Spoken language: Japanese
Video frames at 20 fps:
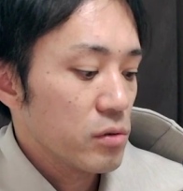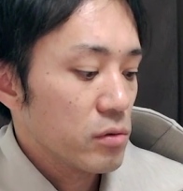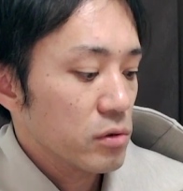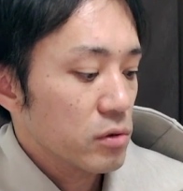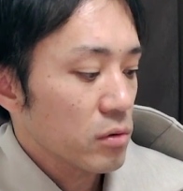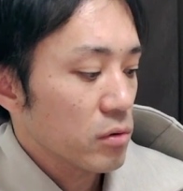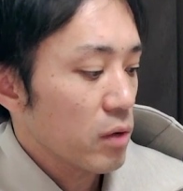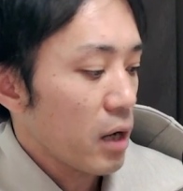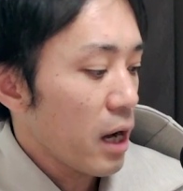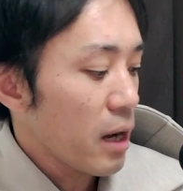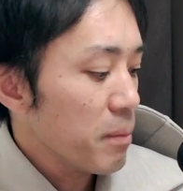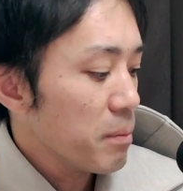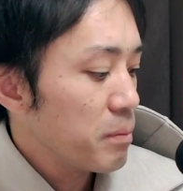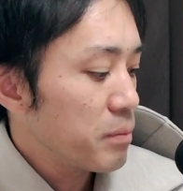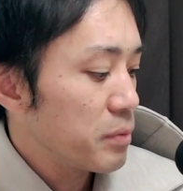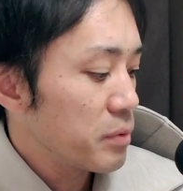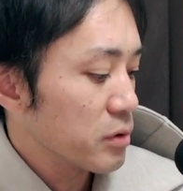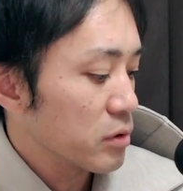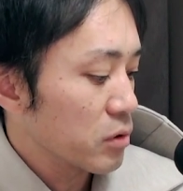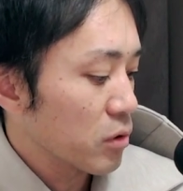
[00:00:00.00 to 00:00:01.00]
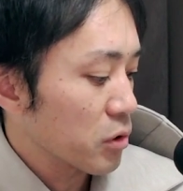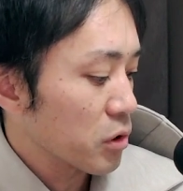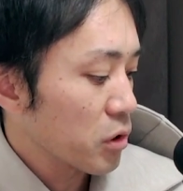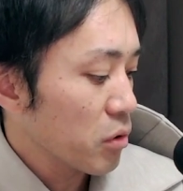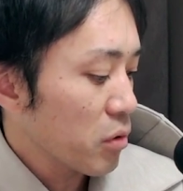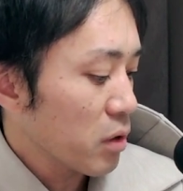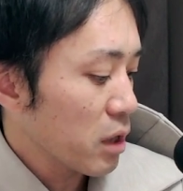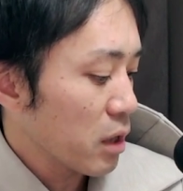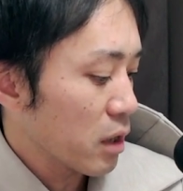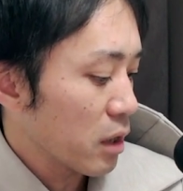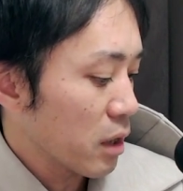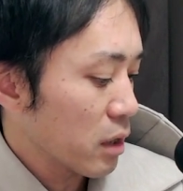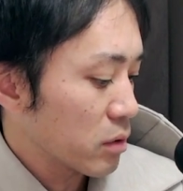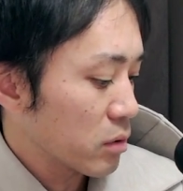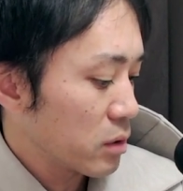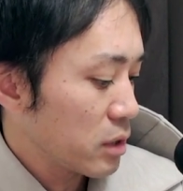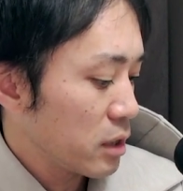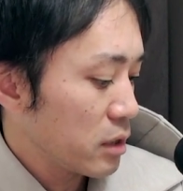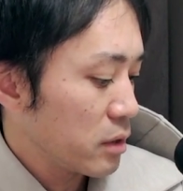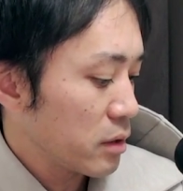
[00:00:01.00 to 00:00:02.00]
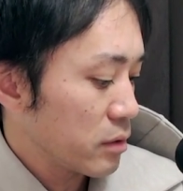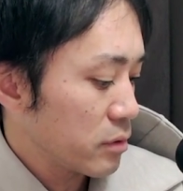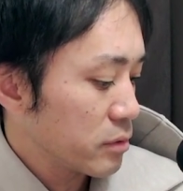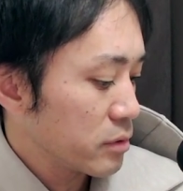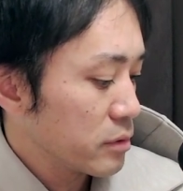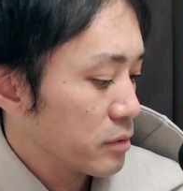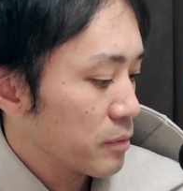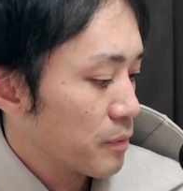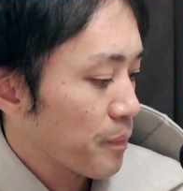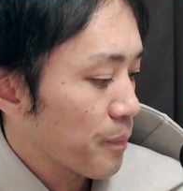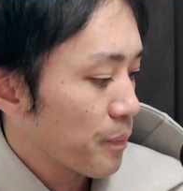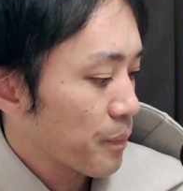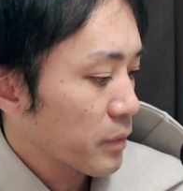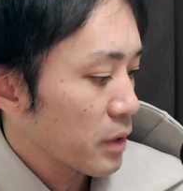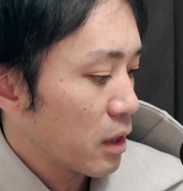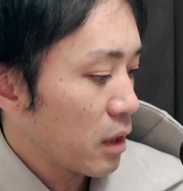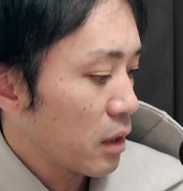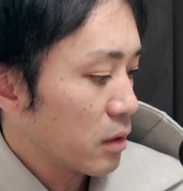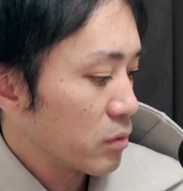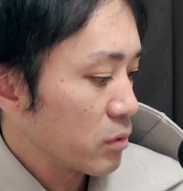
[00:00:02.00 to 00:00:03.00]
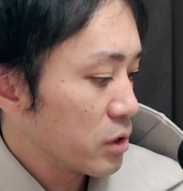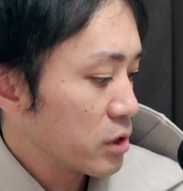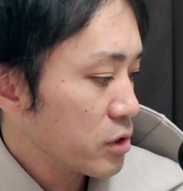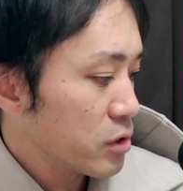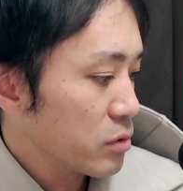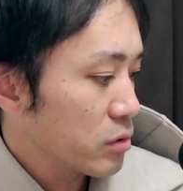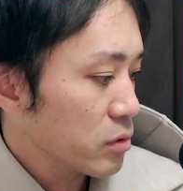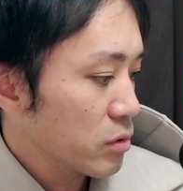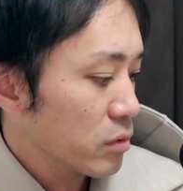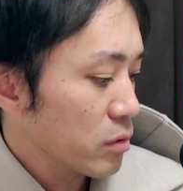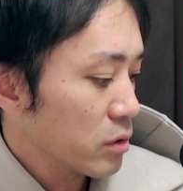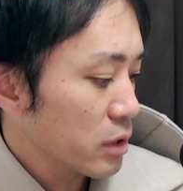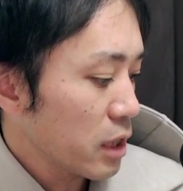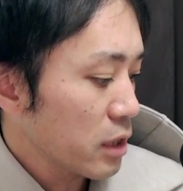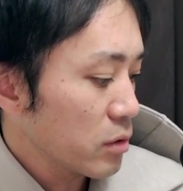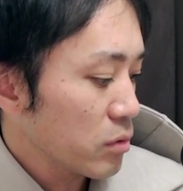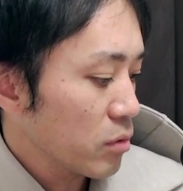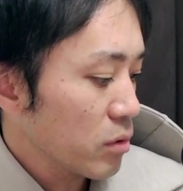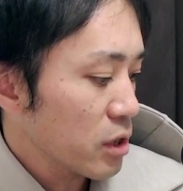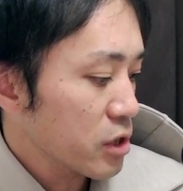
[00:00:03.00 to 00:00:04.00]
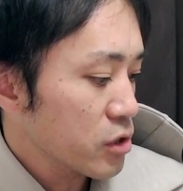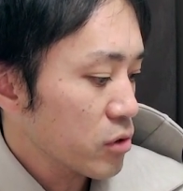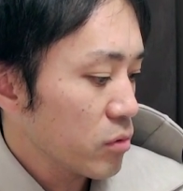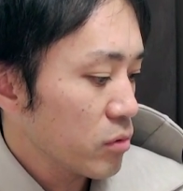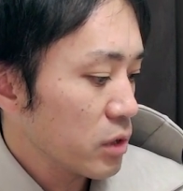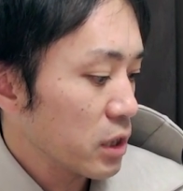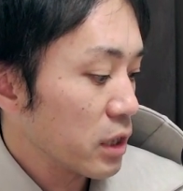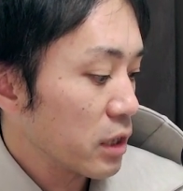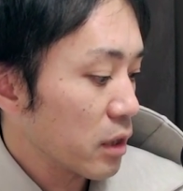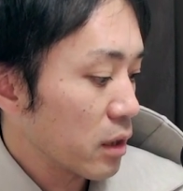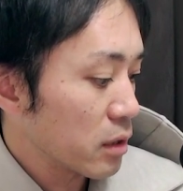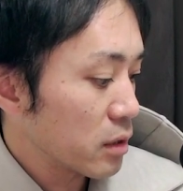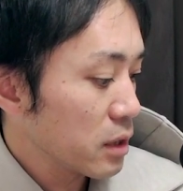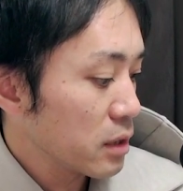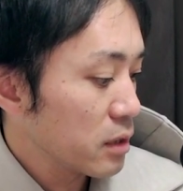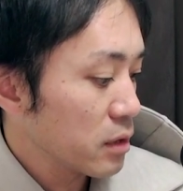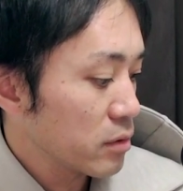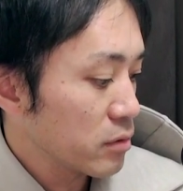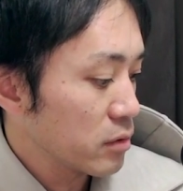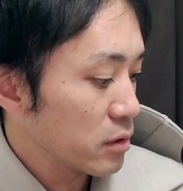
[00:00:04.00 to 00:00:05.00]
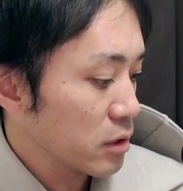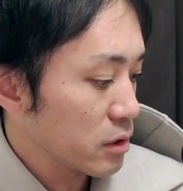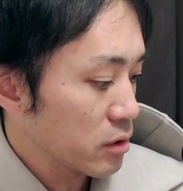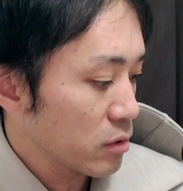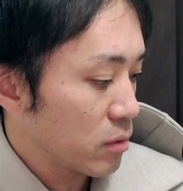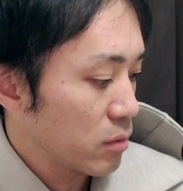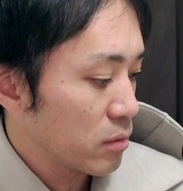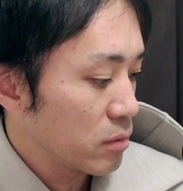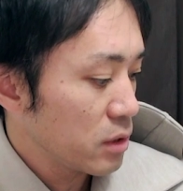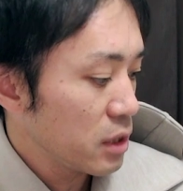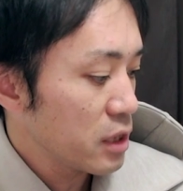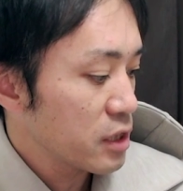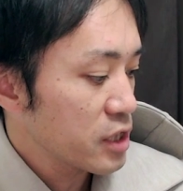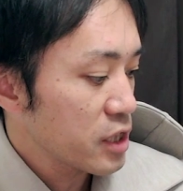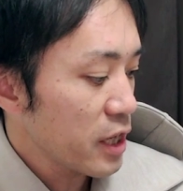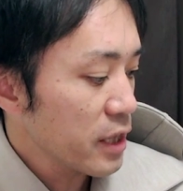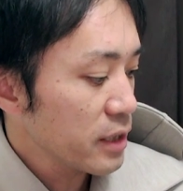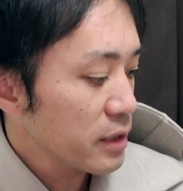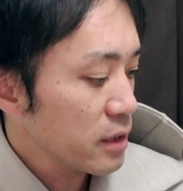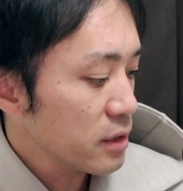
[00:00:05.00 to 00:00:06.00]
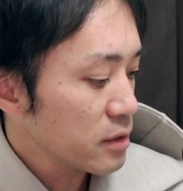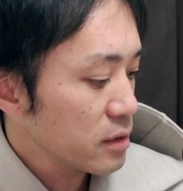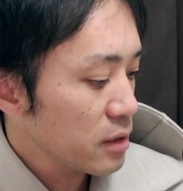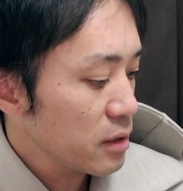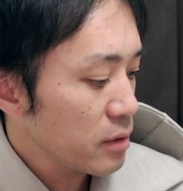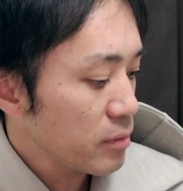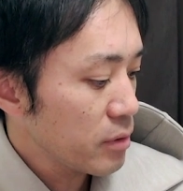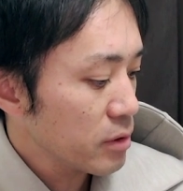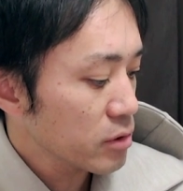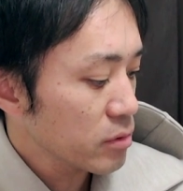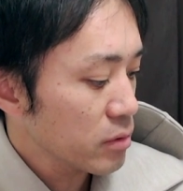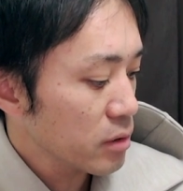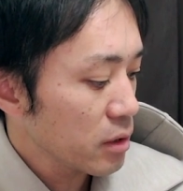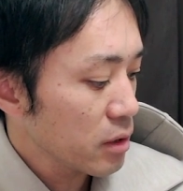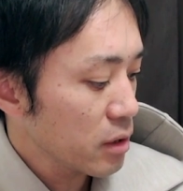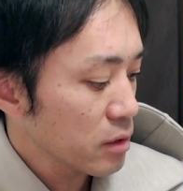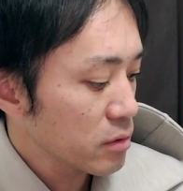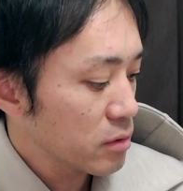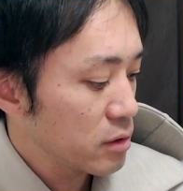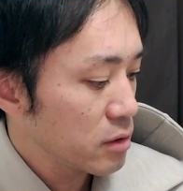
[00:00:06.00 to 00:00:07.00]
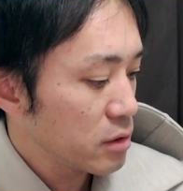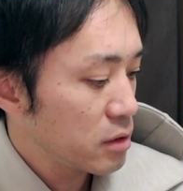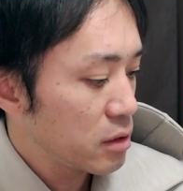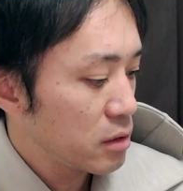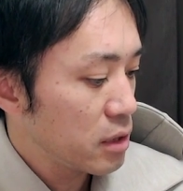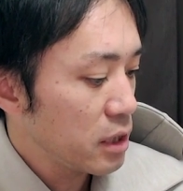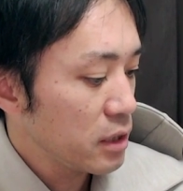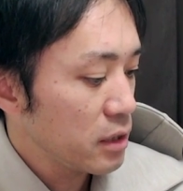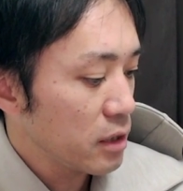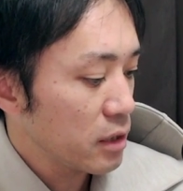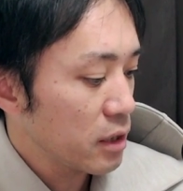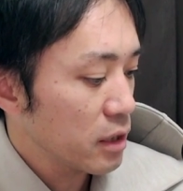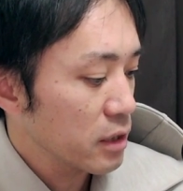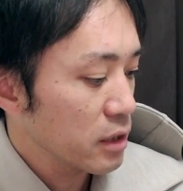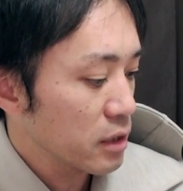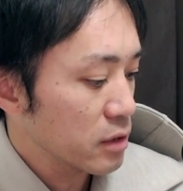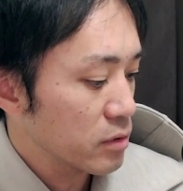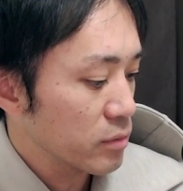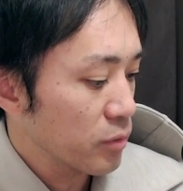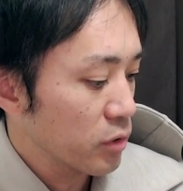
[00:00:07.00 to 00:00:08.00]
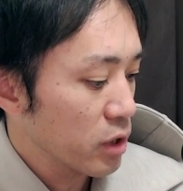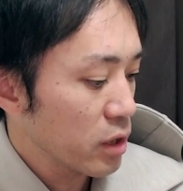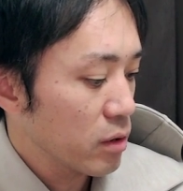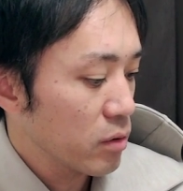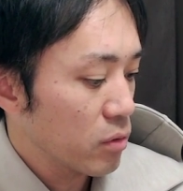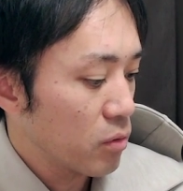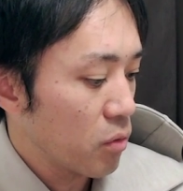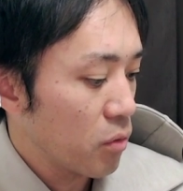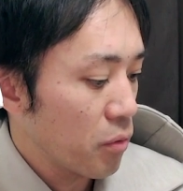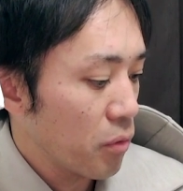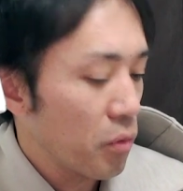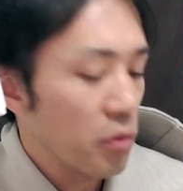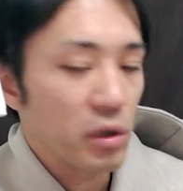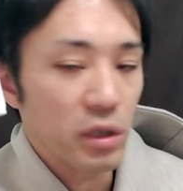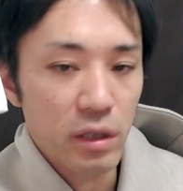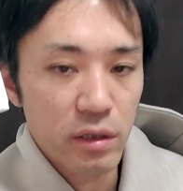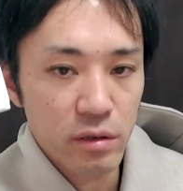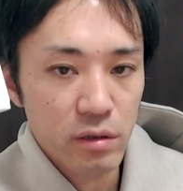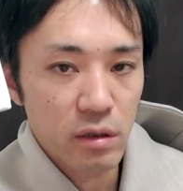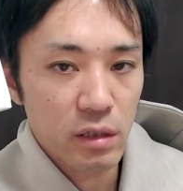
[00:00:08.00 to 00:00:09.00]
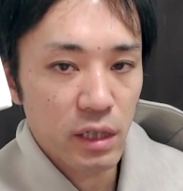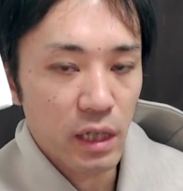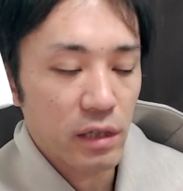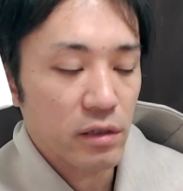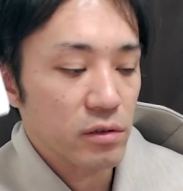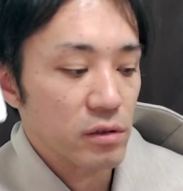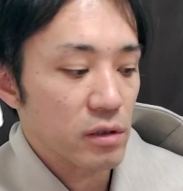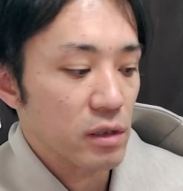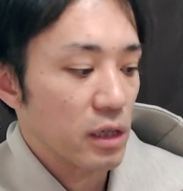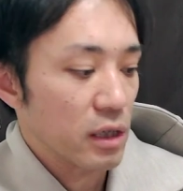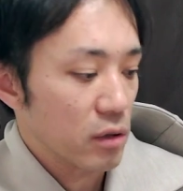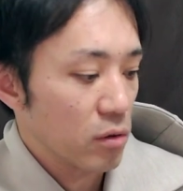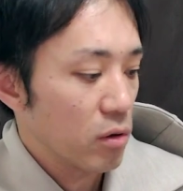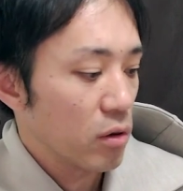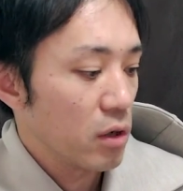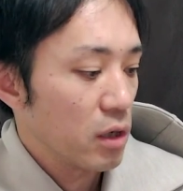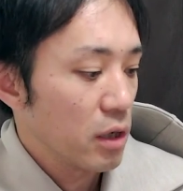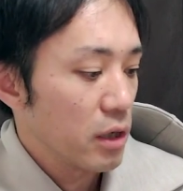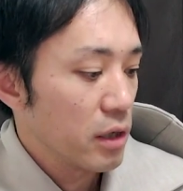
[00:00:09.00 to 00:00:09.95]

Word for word: 応そのアップルの許可が出てる。あの、一応そのなんとか承認が出てるんですよ。で、チャイナ製はそれが出てないやつも結構多いです。安いけど。